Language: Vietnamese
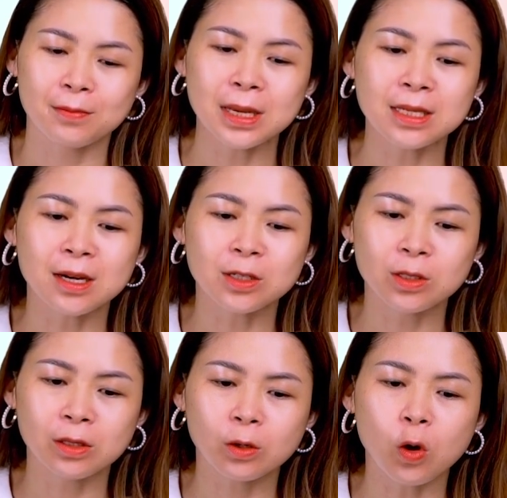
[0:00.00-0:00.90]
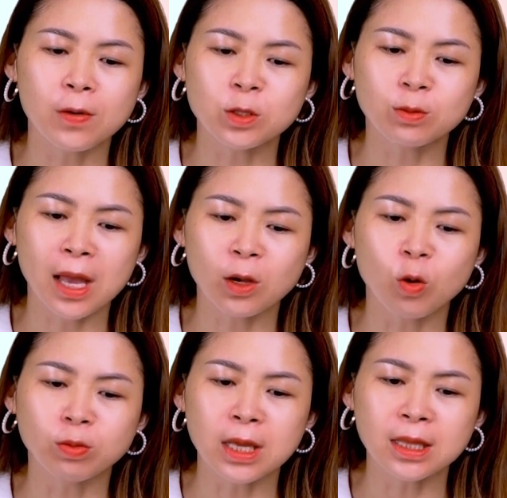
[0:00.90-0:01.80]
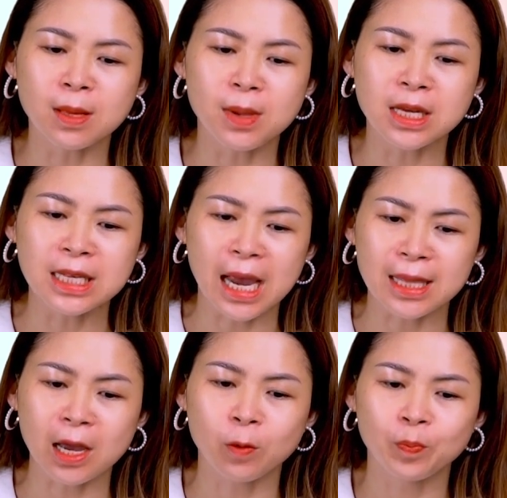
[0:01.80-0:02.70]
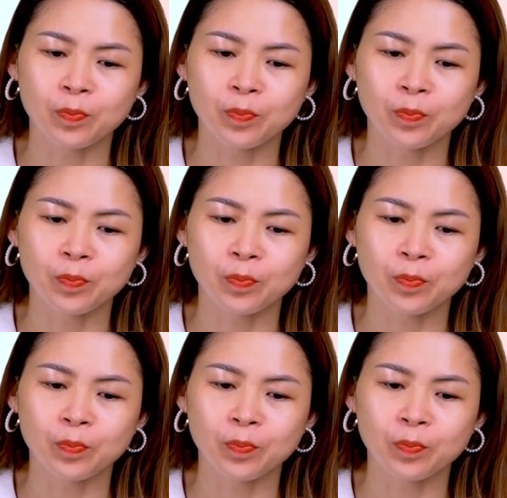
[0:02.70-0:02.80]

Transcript: Bây giờ cô và chúng ta cùng đi tìm lời giải nào.